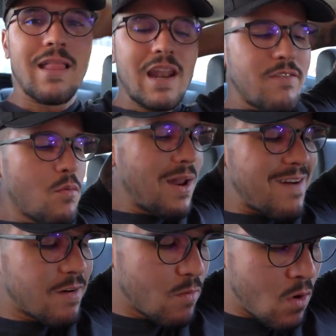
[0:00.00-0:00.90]
Galera, vamos
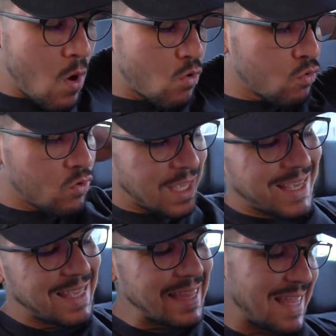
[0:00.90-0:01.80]
lá, vamos ao que,
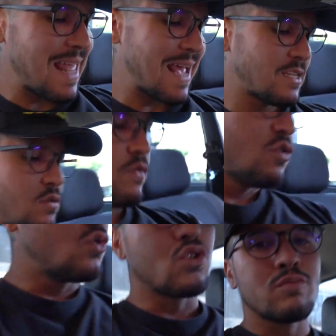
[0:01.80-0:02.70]
que interessa no
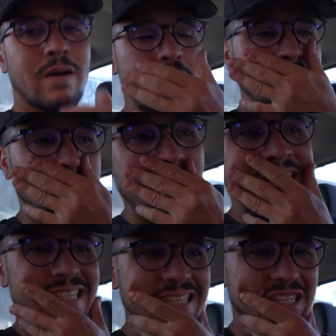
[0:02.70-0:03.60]
vídeo de hoje, mano. A gente
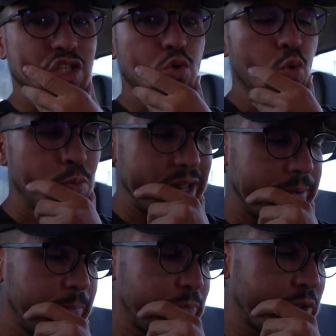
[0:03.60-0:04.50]
precisa
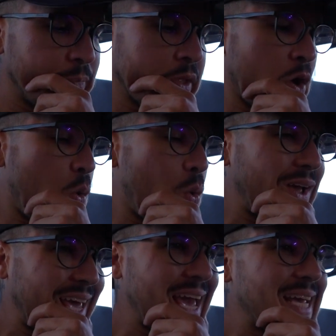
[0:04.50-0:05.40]
descobrir o
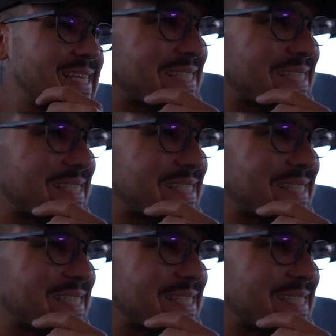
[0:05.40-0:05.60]
que, que